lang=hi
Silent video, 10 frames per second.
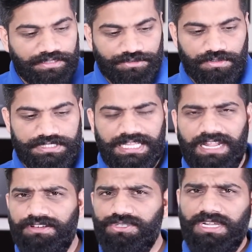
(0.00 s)
दोस्तों इसके
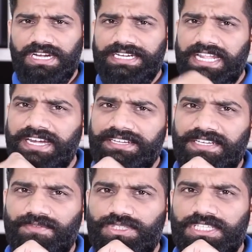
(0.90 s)
अलावा जो कल का टारगेट
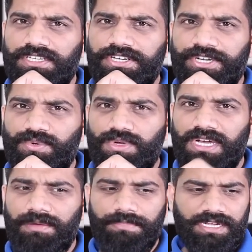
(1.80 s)
था वो था 32
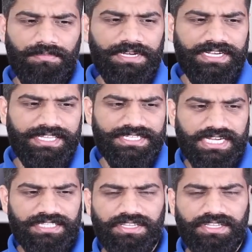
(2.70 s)
का हमने कंप्लीट किया शायद